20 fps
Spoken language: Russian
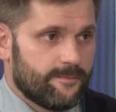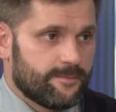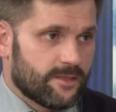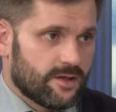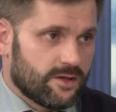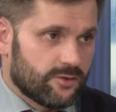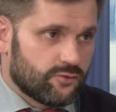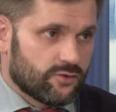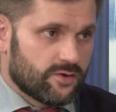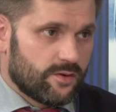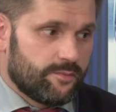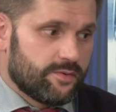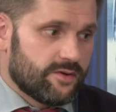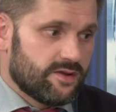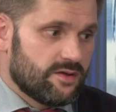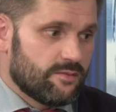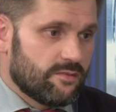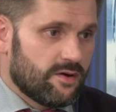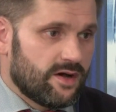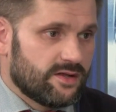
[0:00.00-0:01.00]
которая
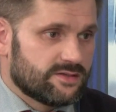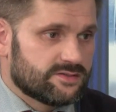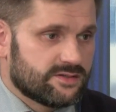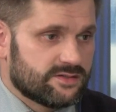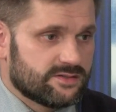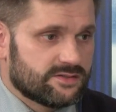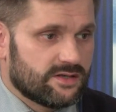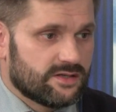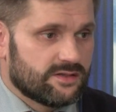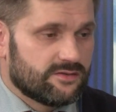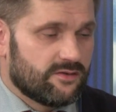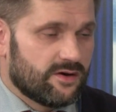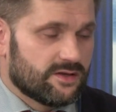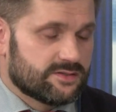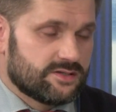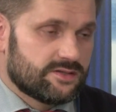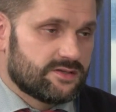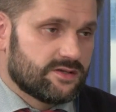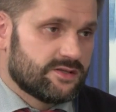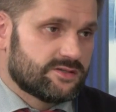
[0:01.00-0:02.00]
принимается за
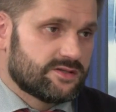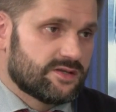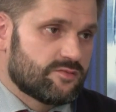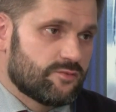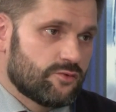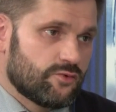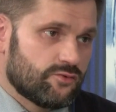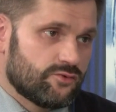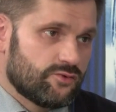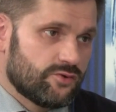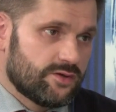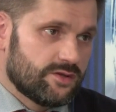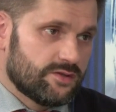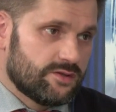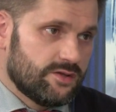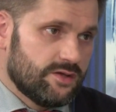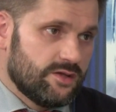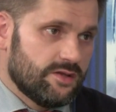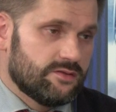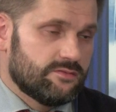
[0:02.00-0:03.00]
20-30 минут до
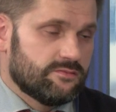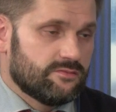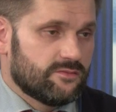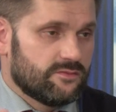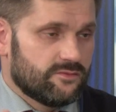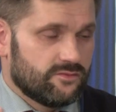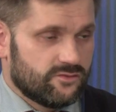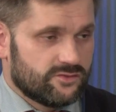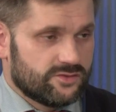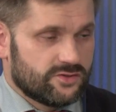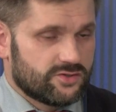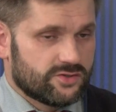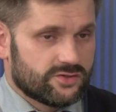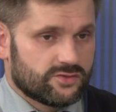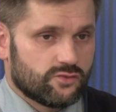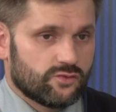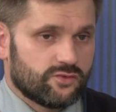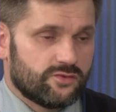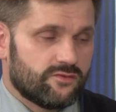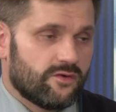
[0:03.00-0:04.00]
еды,
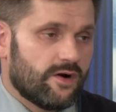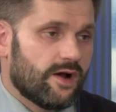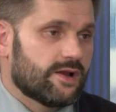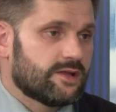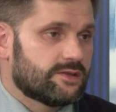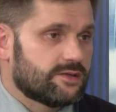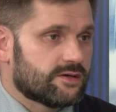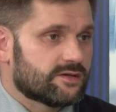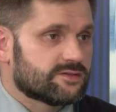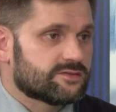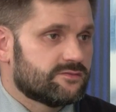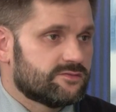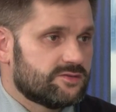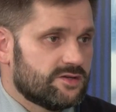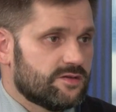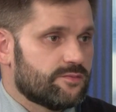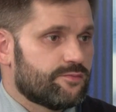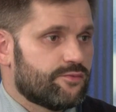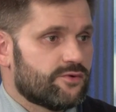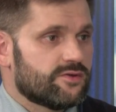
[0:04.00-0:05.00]
зачастую два или три раза в
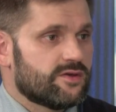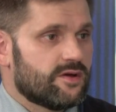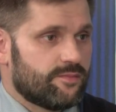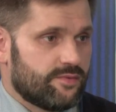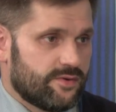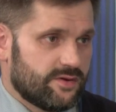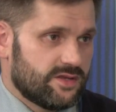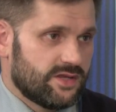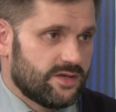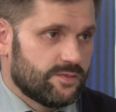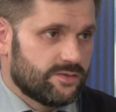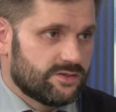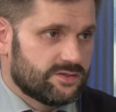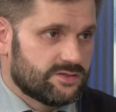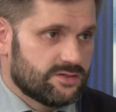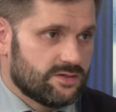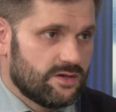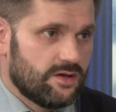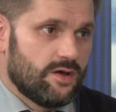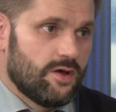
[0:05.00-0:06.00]
день по
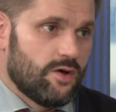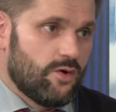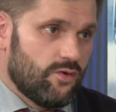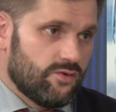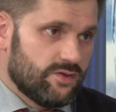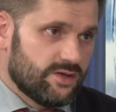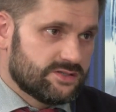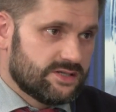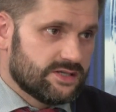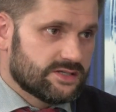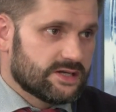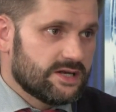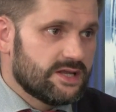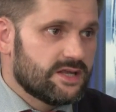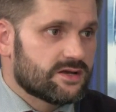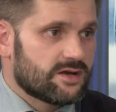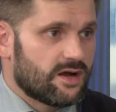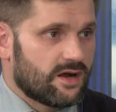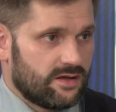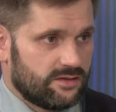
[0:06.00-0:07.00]
необходимости. У нас есть
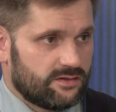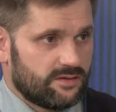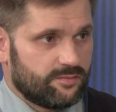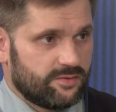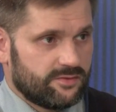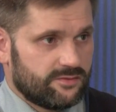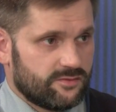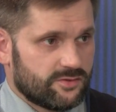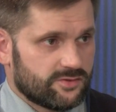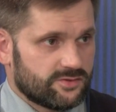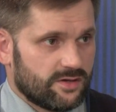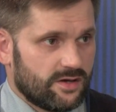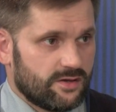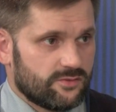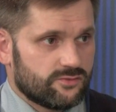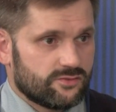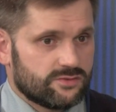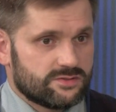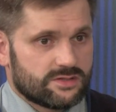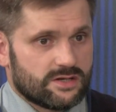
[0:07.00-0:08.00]
клиника, которая это
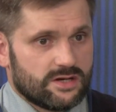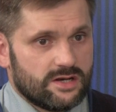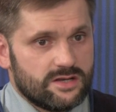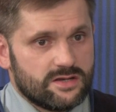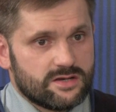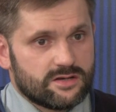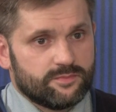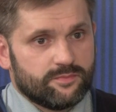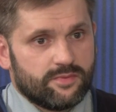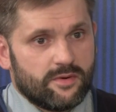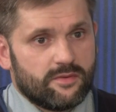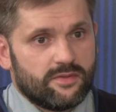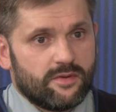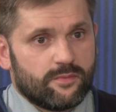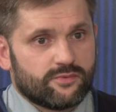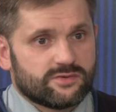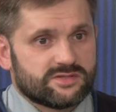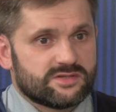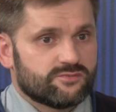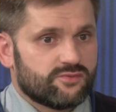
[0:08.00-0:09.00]
подтверждает. То есть клиник, по,
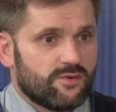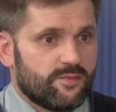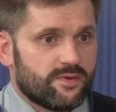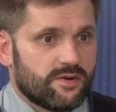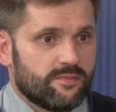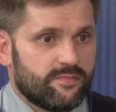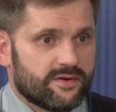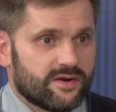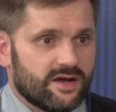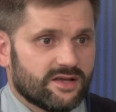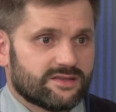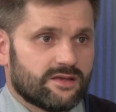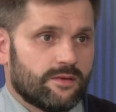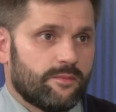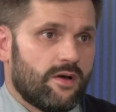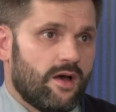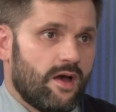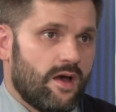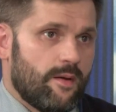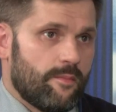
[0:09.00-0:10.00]
допустим, по
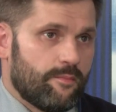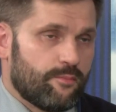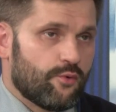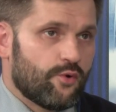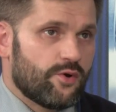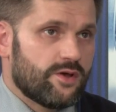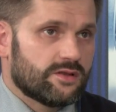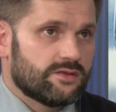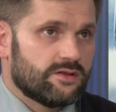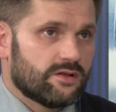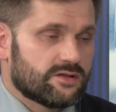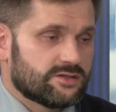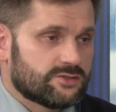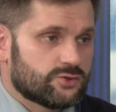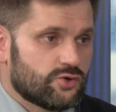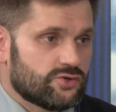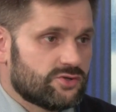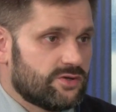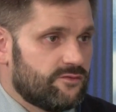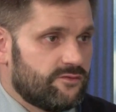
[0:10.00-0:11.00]
препаратам, по их
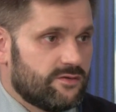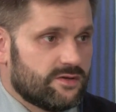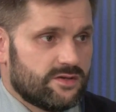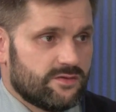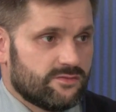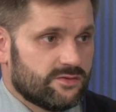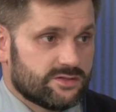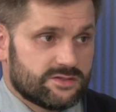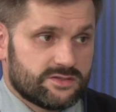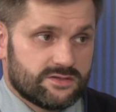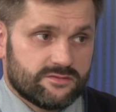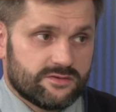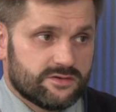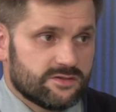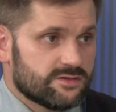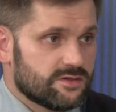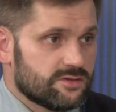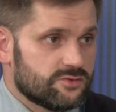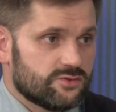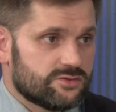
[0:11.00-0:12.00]
долгосрочной эффективности вы
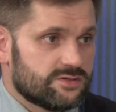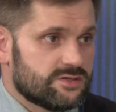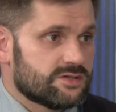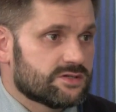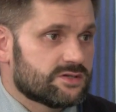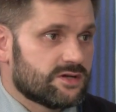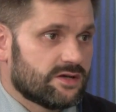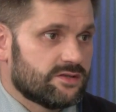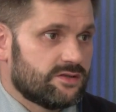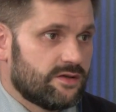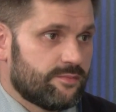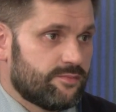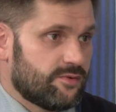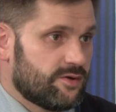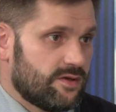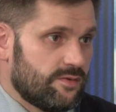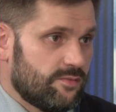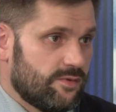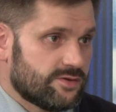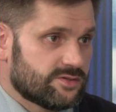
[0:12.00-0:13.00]
не найдете никогда по
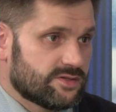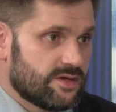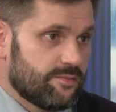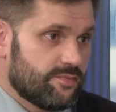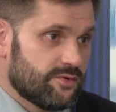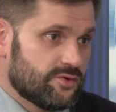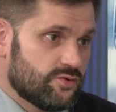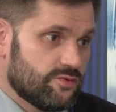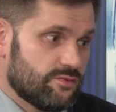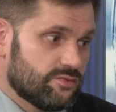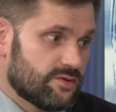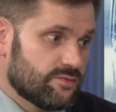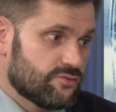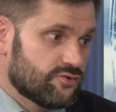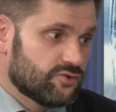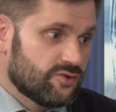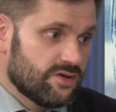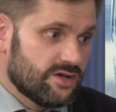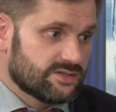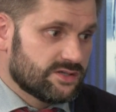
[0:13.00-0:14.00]
химическим. Почему? Потому
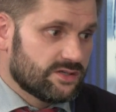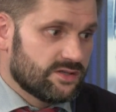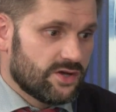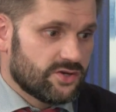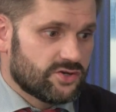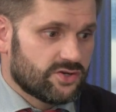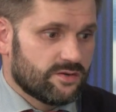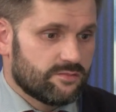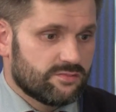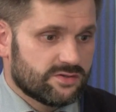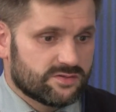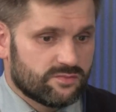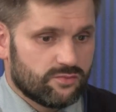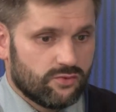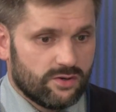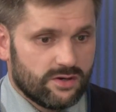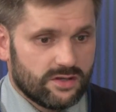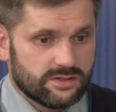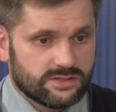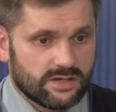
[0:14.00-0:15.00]
что их задача
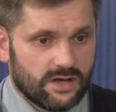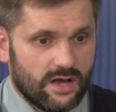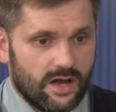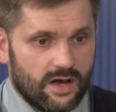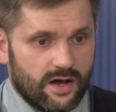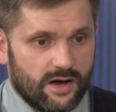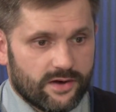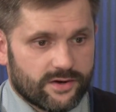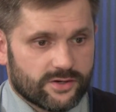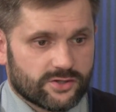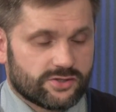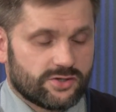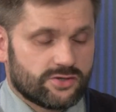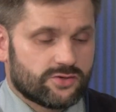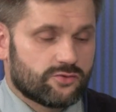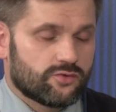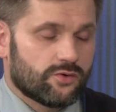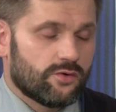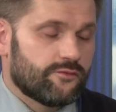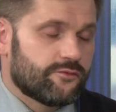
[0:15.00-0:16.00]
обезболить,
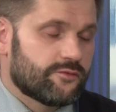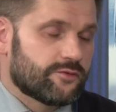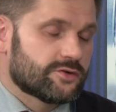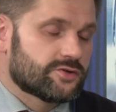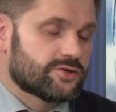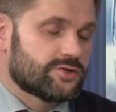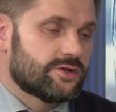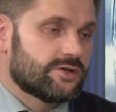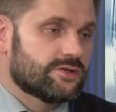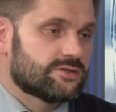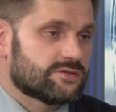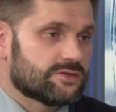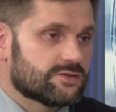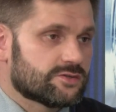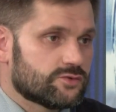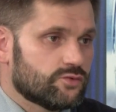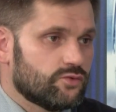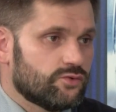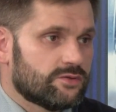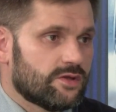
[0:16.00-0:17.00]
разжечь кровь, расширить
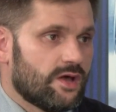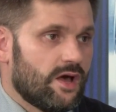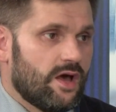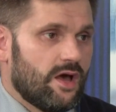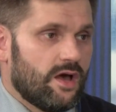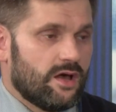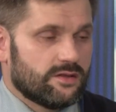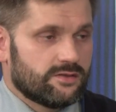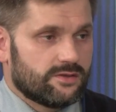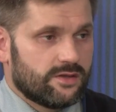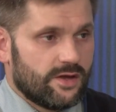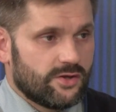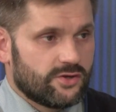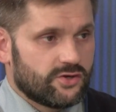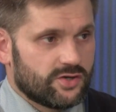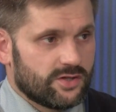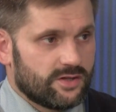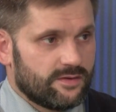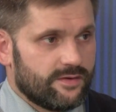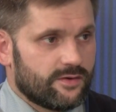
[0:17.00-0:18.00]
сосуд, дать
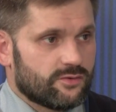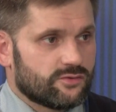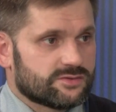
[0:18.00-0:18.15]
человеку